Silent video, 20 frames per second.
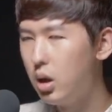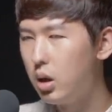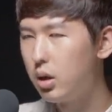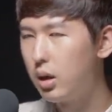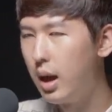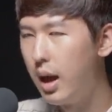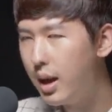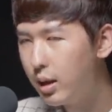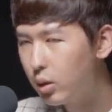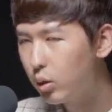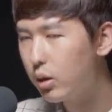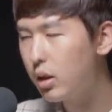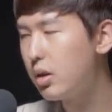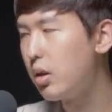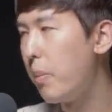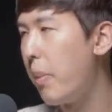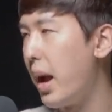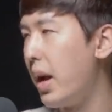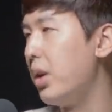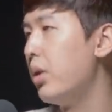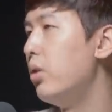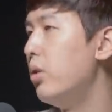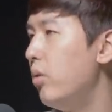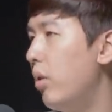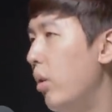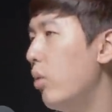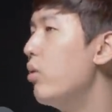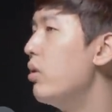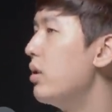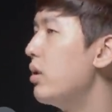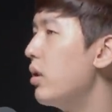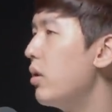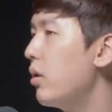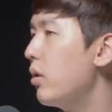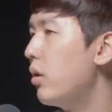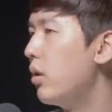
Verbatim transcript: 계속해서 발현이 되고 있어요.